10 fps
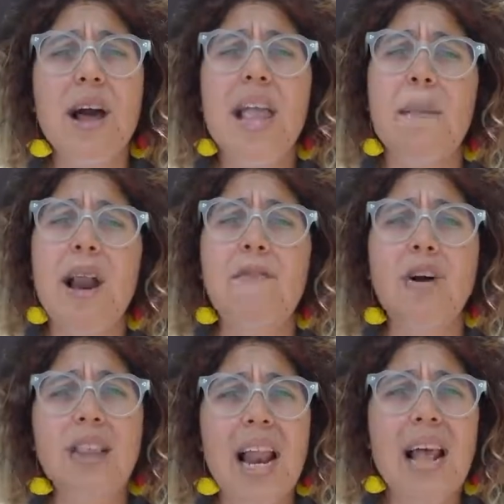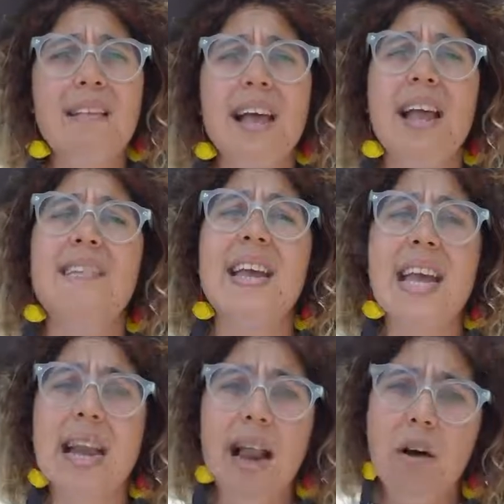a llamar a las fortalezas y
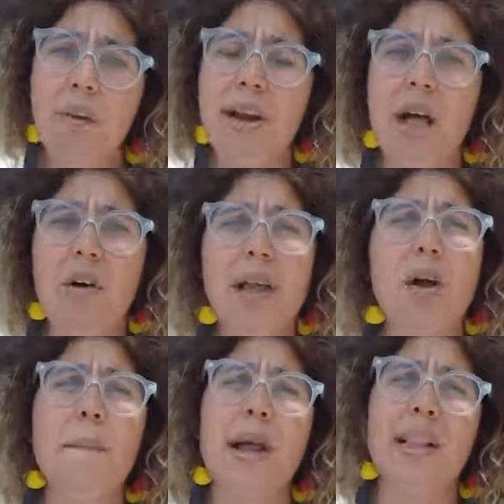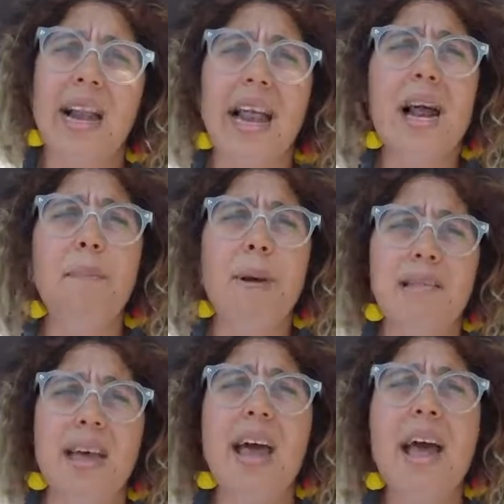exigirle al gobernador que convierta en ley el
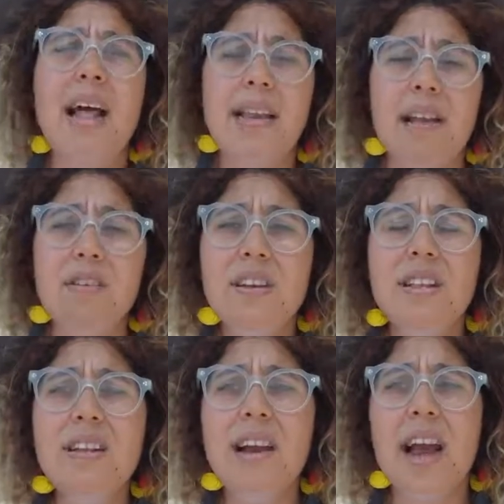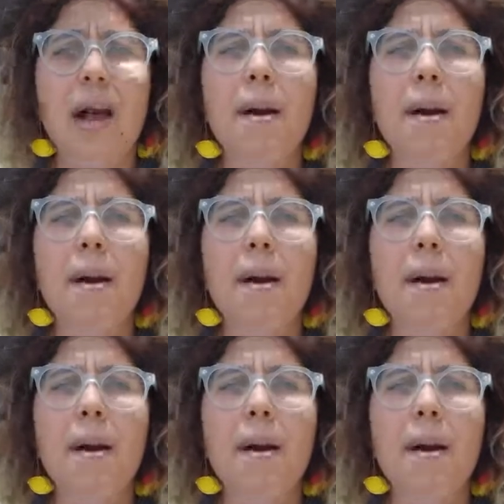PC 383,